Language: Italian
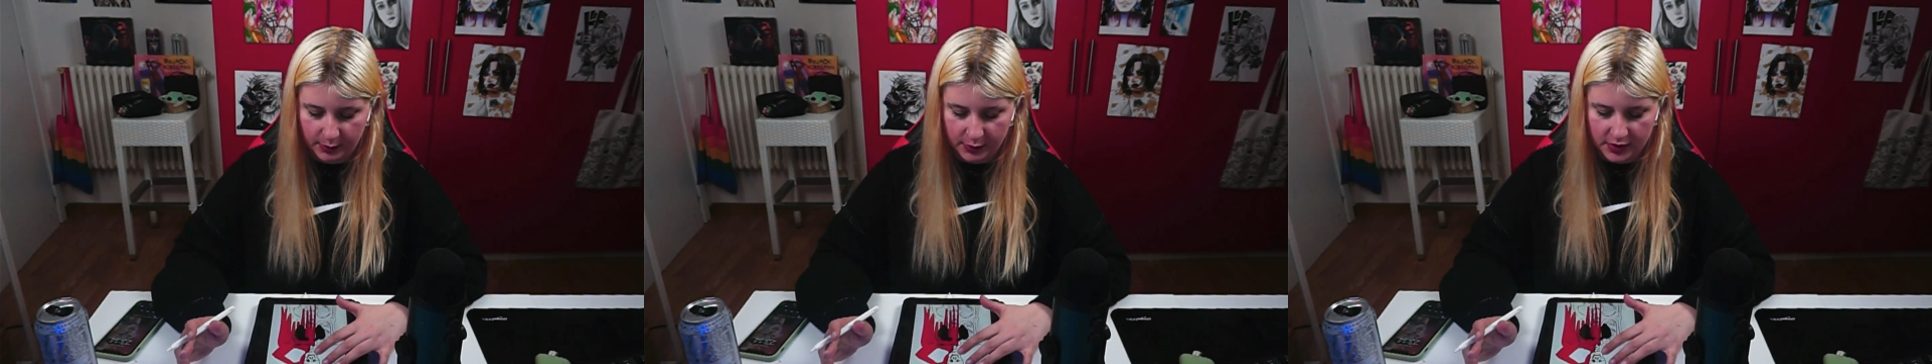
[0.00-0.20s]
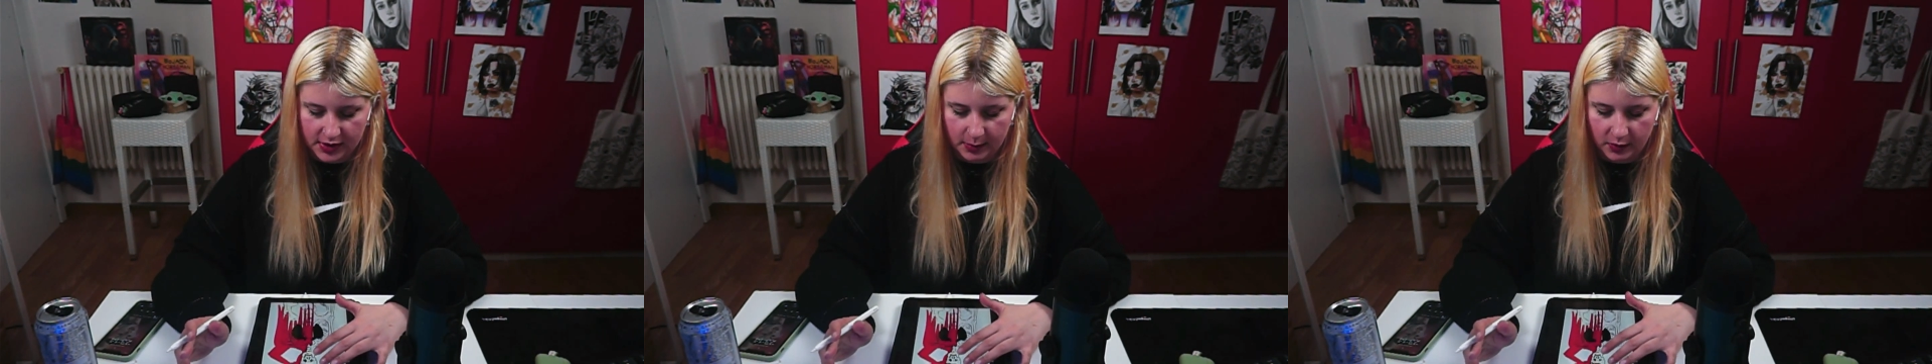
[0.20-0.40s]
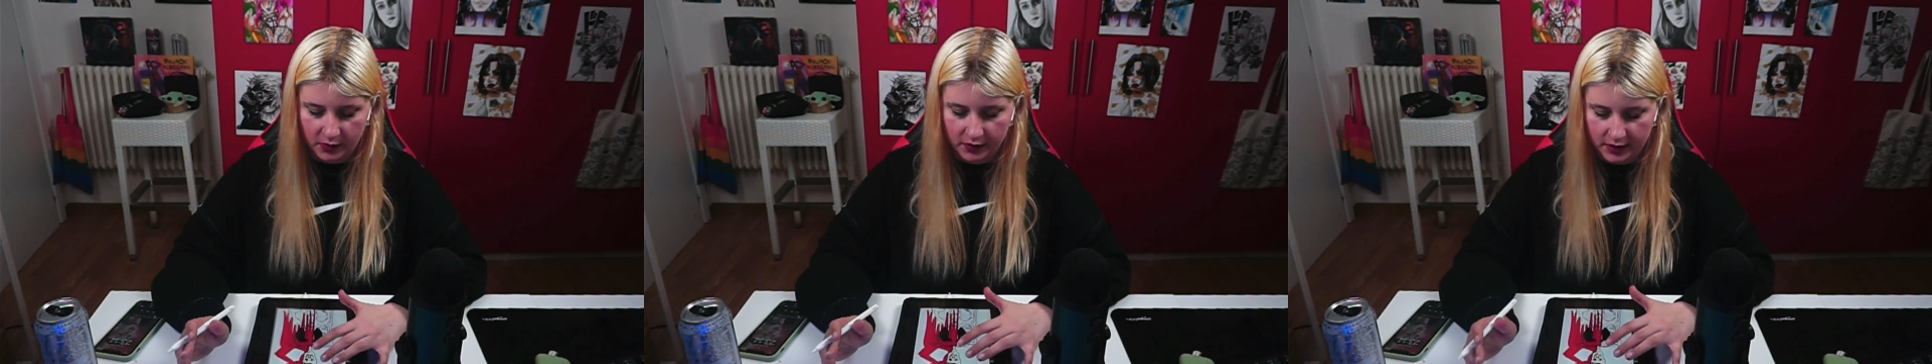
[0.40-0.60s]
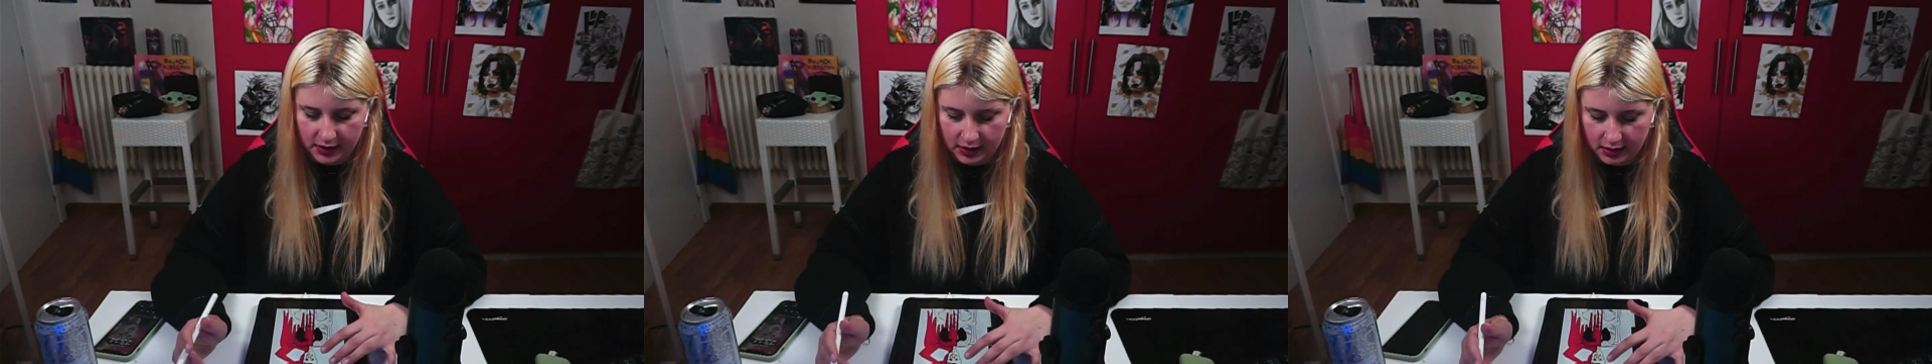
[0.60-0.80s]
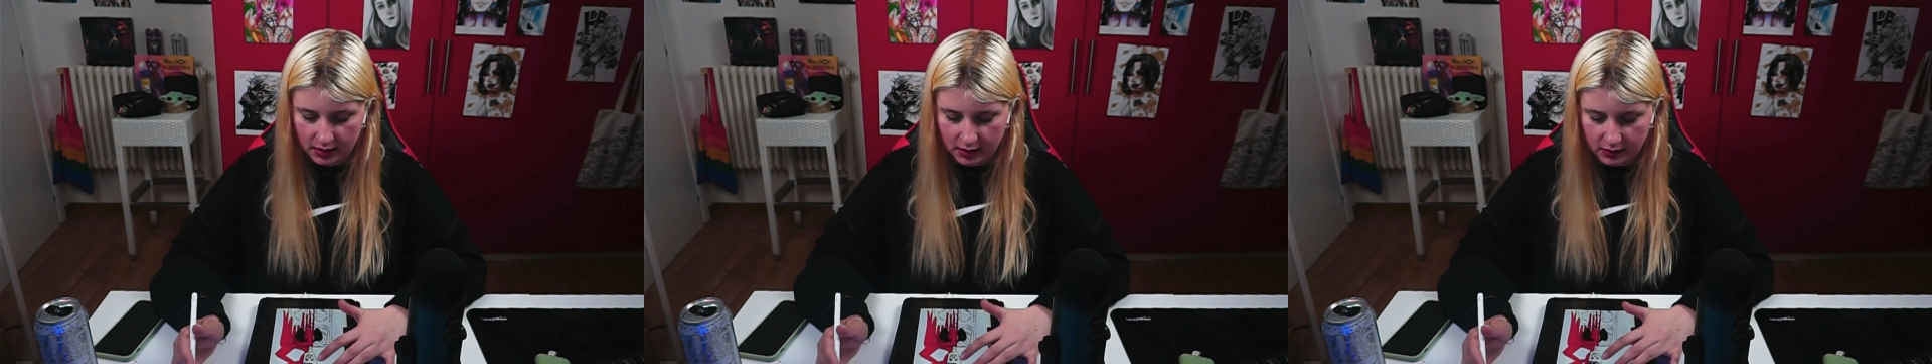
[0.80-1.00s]
possiamo
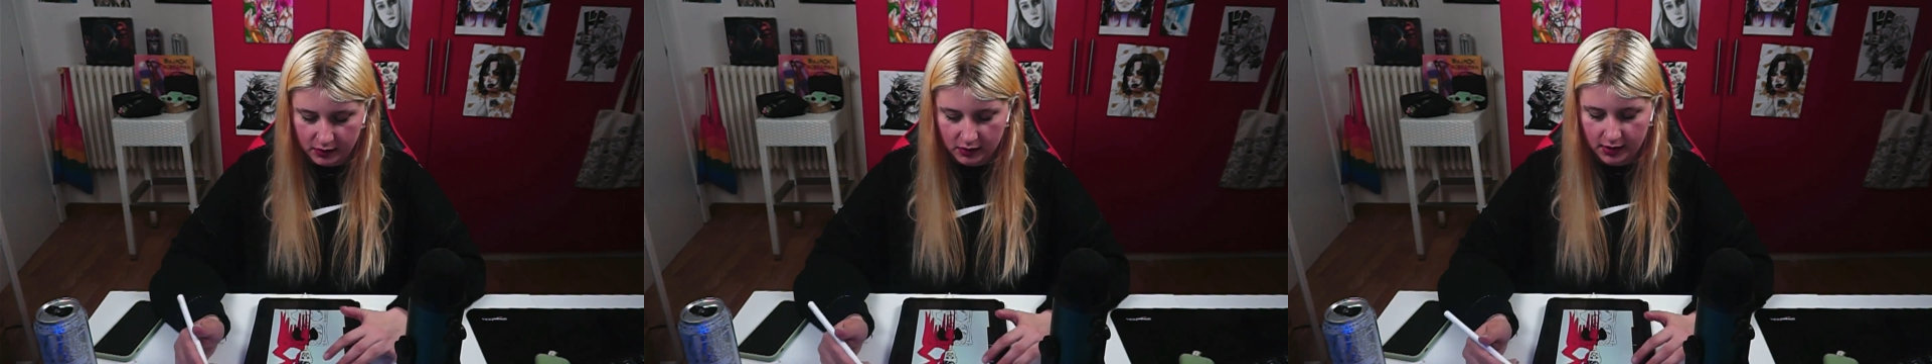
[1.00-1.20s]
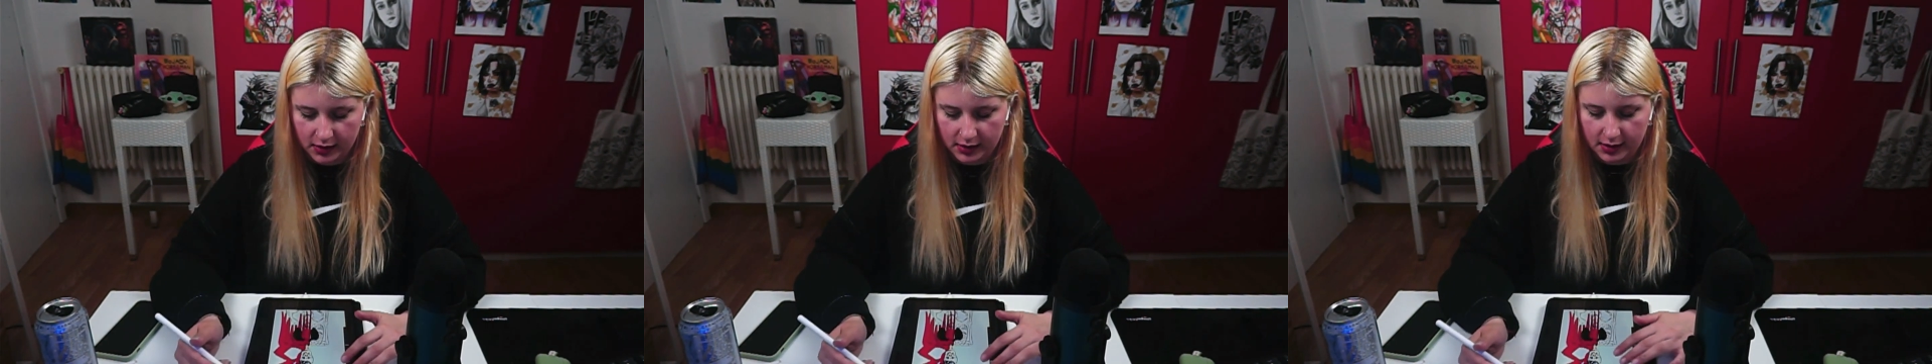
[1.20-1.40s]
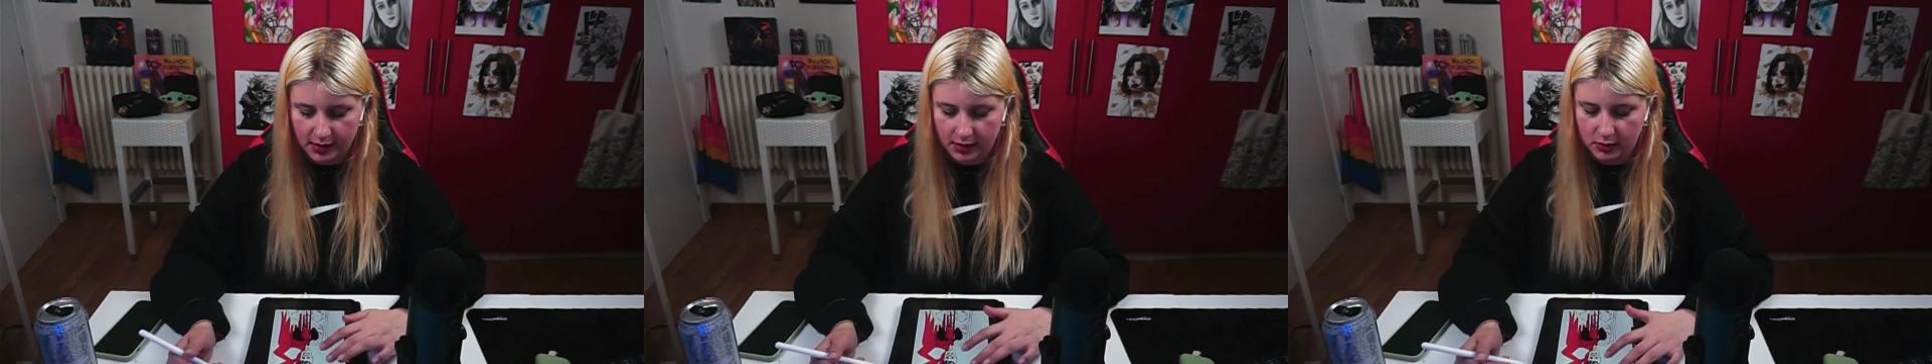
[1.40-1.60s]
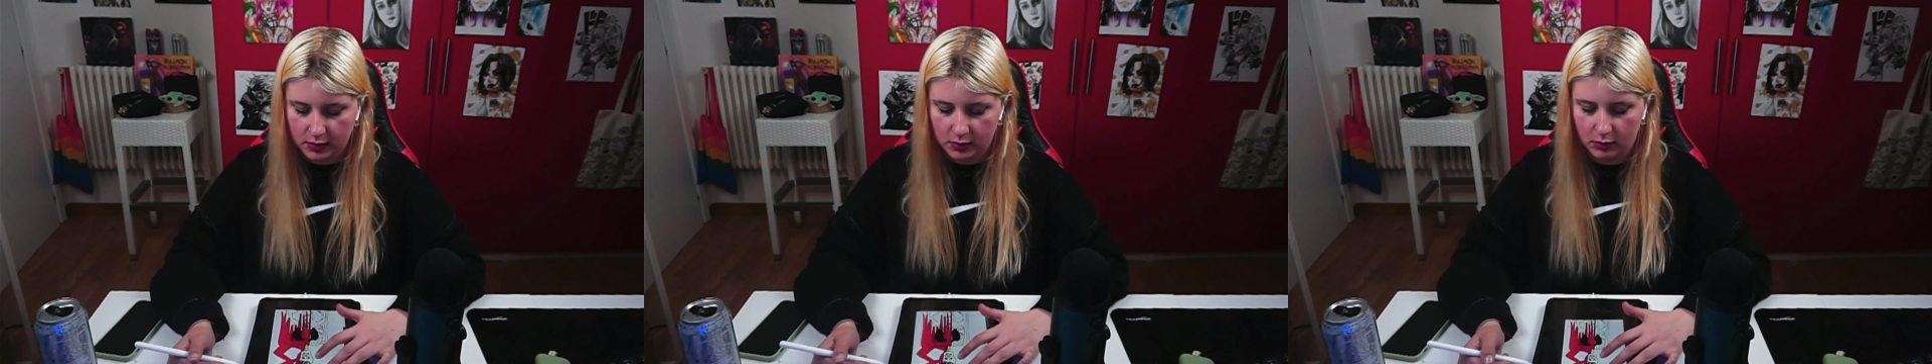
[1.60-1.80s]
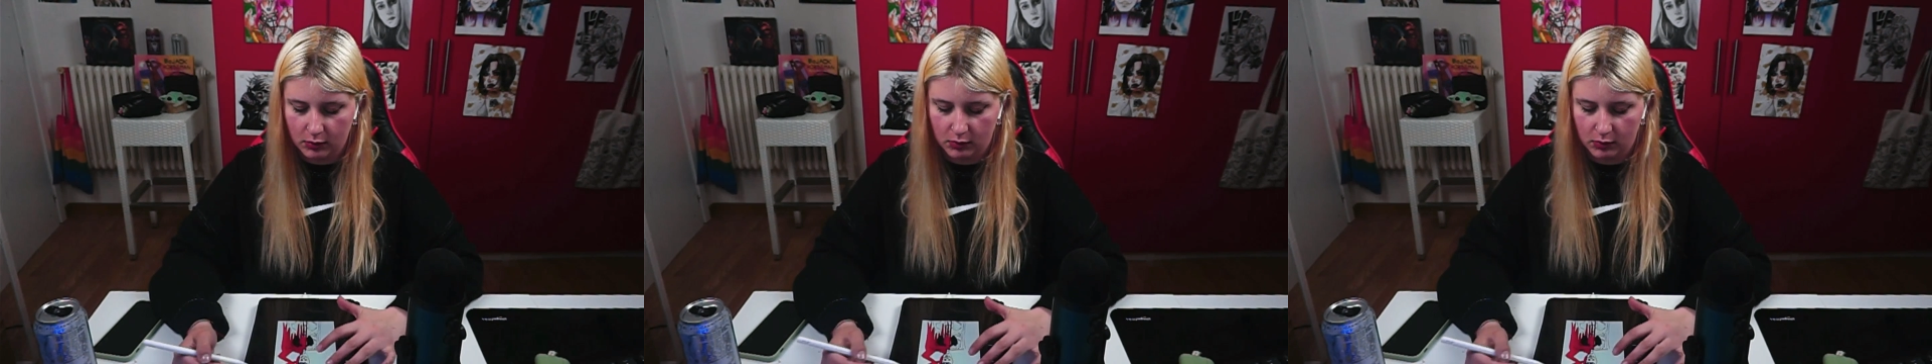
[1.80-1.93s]
vedere che ho creato